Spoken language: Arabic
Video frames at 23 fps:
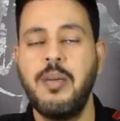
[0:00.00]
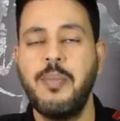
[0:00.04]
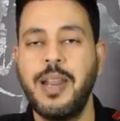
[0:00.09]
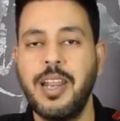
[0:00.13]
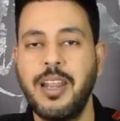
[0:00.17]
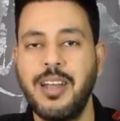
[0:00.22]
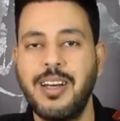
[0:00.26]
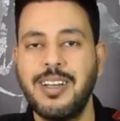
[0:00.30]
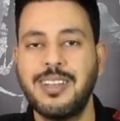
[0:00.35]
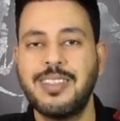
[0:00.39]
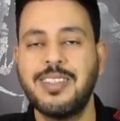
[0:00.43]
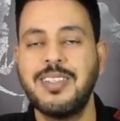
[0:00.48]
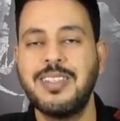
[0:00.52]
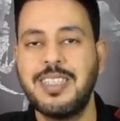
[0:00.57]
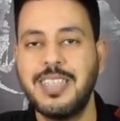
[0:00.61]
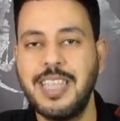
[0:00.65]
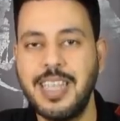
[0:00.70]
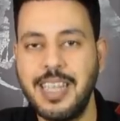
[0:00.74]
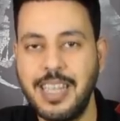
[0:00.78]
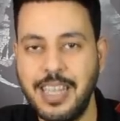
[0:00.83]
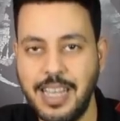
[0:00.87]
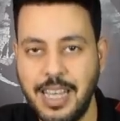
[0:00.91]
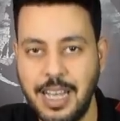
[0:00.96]
باللقطه
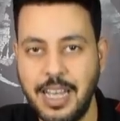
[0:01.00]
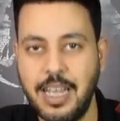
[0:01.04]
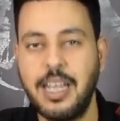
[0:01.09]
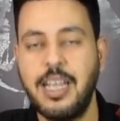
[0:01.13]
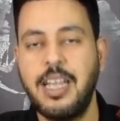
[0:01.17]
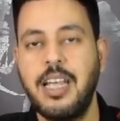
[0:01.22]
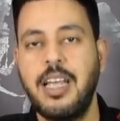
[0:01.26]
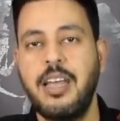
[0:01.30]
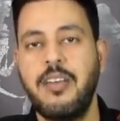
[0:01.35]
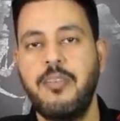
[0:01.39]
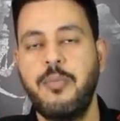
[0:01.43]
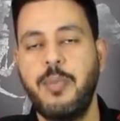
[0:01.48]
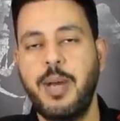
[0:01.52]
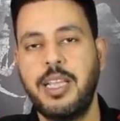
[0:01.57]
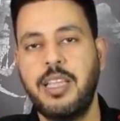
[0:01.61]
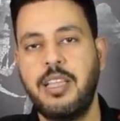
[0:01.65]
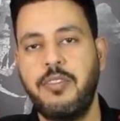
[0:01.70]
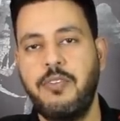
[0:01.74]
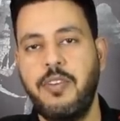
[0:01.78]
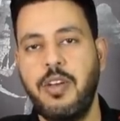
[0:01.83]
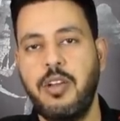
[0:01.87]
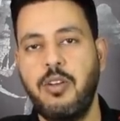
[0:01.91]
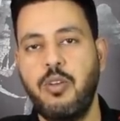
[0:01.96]
السيئه
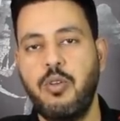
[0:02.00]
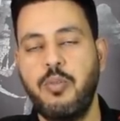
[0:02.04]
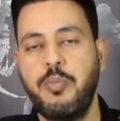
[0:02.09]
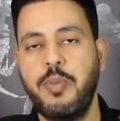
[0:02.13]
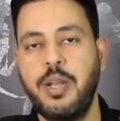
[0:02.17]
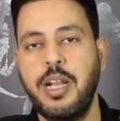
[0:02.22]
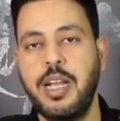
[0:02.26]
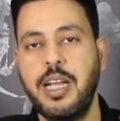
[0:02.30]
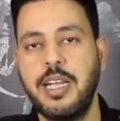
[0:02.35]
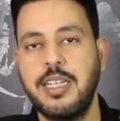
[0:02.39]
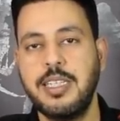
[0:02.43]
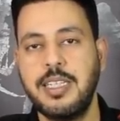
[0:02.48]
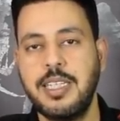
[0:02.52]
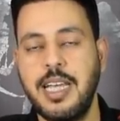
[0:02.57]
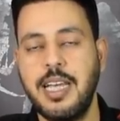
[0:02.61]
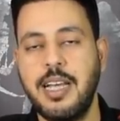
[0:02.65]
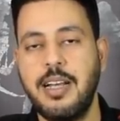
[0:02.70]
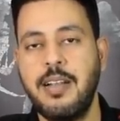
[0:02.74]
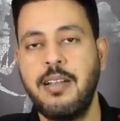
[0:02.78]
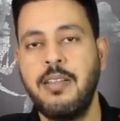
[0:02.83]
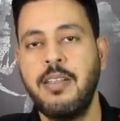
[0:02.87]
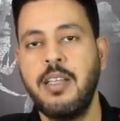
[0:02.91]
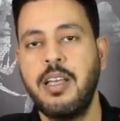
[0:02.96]
باحتفالهم
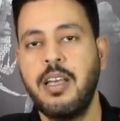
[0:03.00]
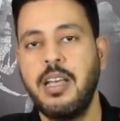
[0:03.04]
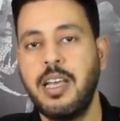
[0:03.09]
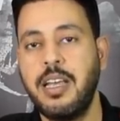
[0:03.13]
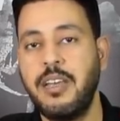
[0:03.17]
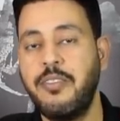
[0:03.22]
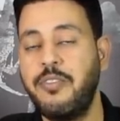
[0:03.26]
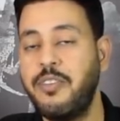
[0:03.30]
بالحذاء آه،